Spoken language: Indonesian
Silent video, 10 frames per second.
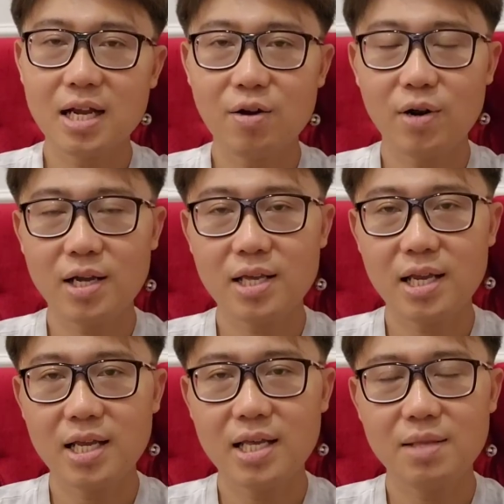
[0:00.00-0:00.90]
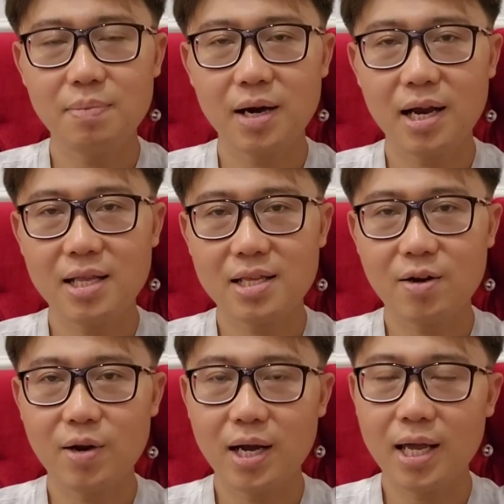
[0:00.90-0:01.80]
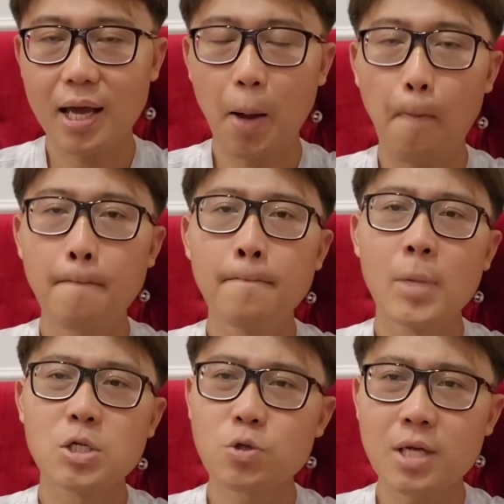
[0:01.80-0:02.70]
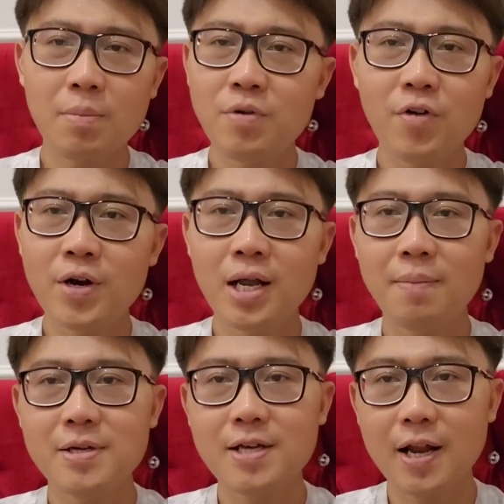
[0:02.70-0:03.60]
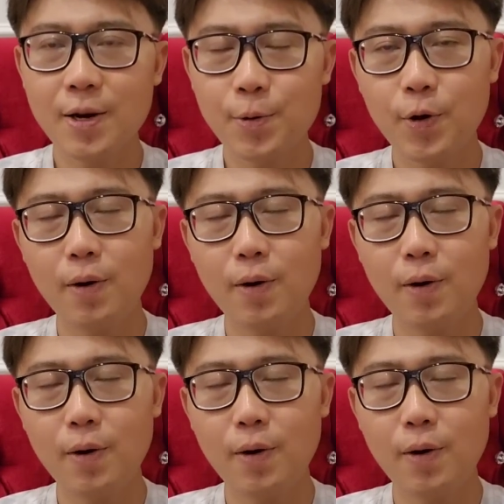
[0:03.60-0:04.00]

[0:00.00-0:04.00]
dan orangnya ini tipe karakter orang yang susah move on dari masa lalu.